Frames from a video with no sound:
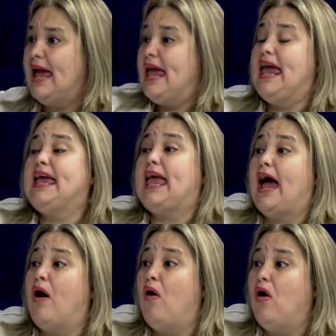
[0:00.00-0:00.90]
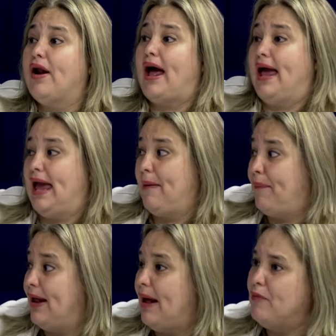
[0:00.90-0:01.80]
y que ahora
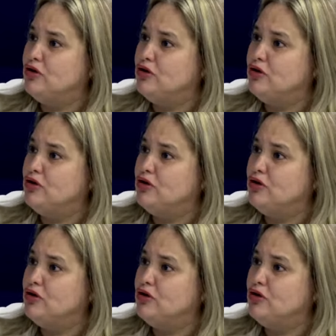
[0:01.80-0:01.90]
esperamos.